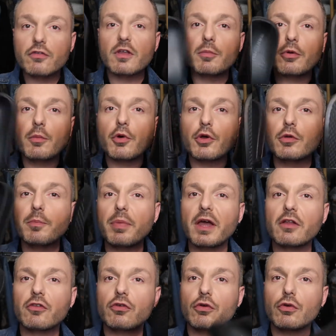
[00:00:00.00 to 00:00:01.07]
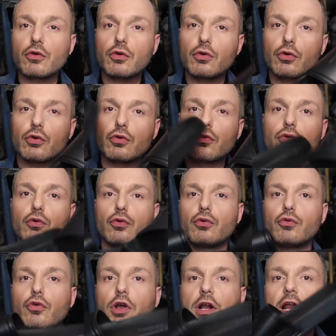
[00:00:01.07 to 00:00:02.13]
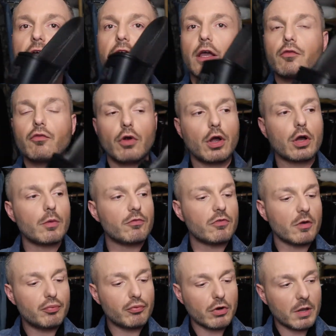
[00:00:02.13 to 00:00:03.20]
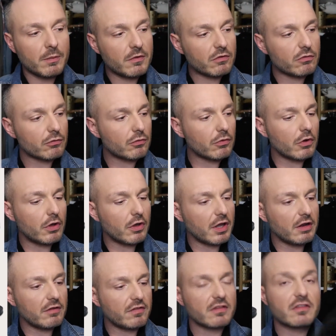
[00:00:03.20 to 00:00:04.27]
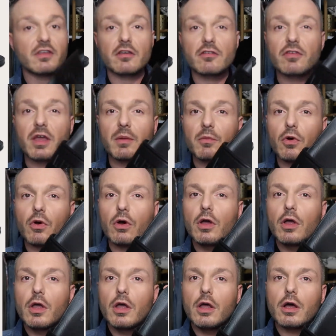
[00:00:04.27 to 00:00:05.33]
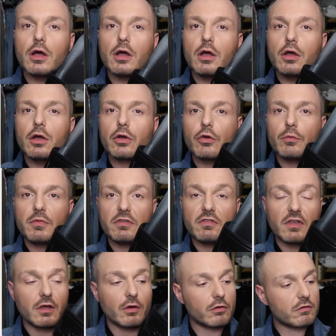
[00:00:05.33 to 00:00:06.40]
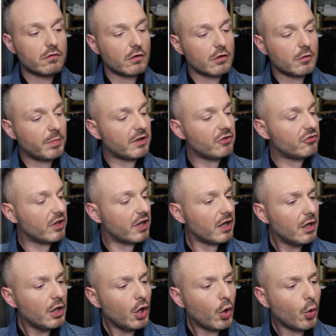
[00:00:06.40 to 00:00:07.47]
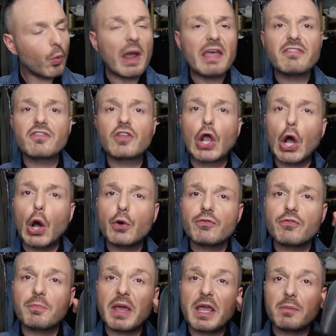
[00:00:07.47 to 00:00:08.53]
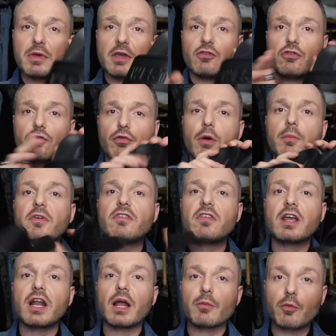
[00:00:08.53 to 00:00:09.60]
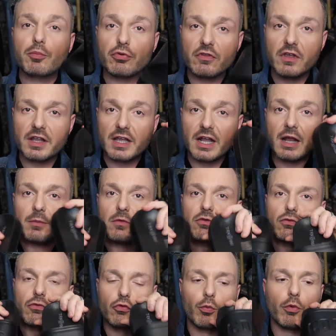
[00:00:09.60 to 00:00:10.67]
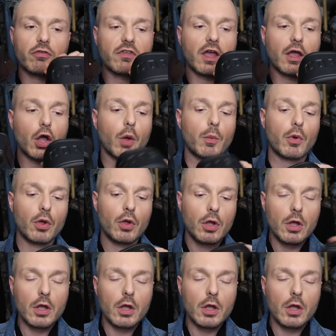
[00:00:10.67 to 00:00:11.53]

euh, simplement une paire de, claquettes voilà comme ça pour la maison euh, elles étaient vraiment euh, remisées en solde pas cher West Coast baby tu vois mais c'est clairement pour traîner à la maison je m'en sers comme euh,